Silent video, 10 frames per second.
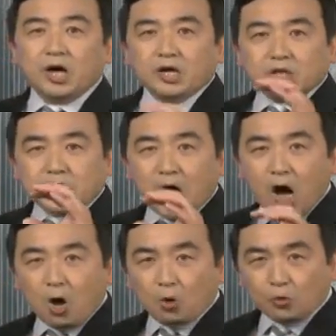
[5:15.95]

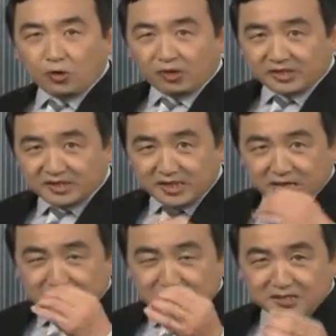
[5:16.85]
超越了
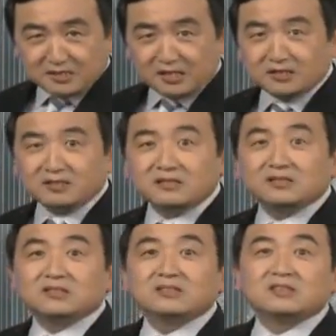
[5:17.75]
现今人
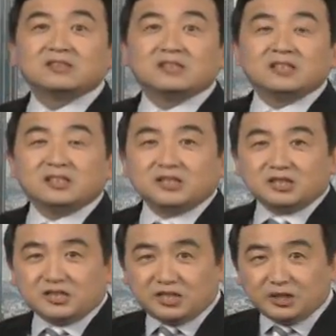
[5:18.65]

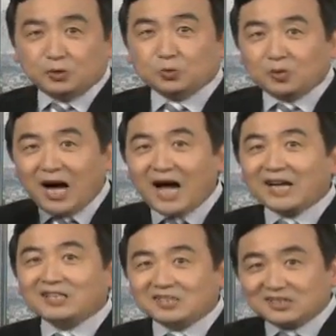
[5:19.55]
喜怒
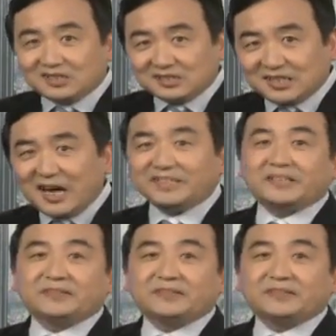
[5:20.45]
哀乐的概念。